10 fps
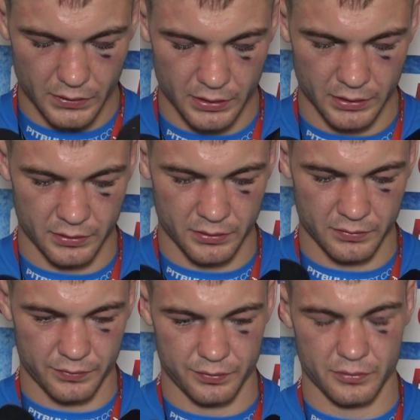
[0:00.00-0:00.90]
E,
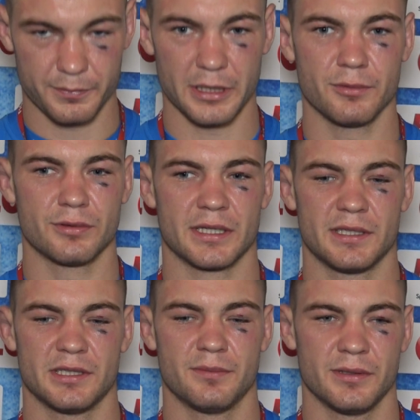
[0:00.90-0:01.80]
no, plan był
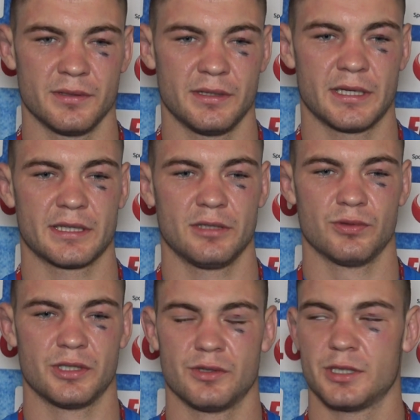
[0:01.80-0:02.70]
taki, żeby jak
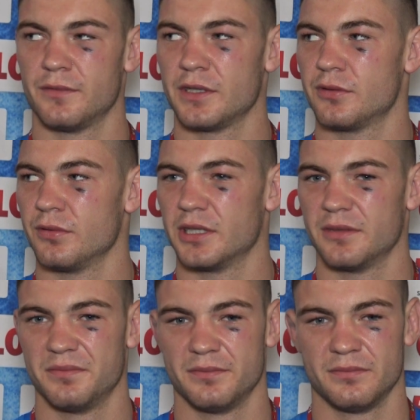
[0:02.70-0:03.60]
najdłużej utrzymywać
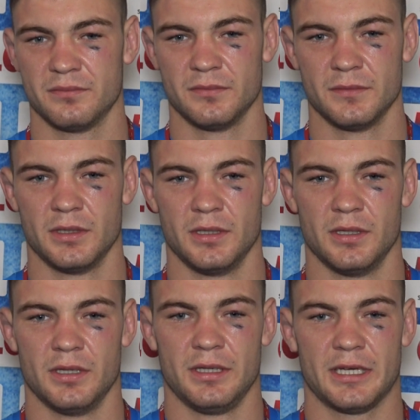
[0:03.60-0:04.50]
stójkę.
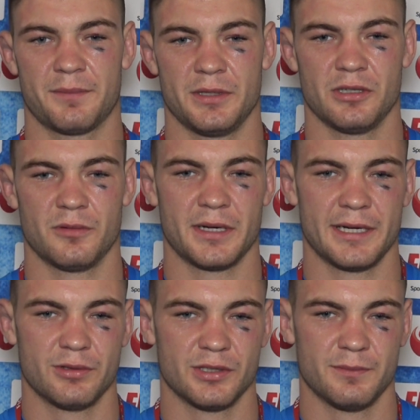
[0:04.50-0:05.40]
Jak będzie
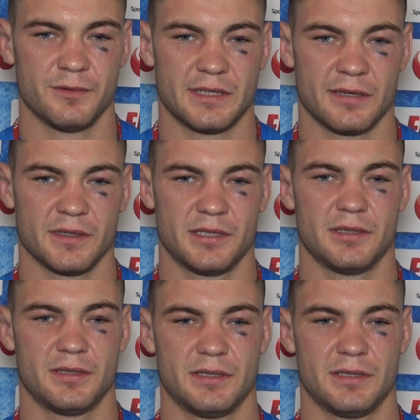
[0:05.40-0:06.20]
obalał, to żeby wstawać.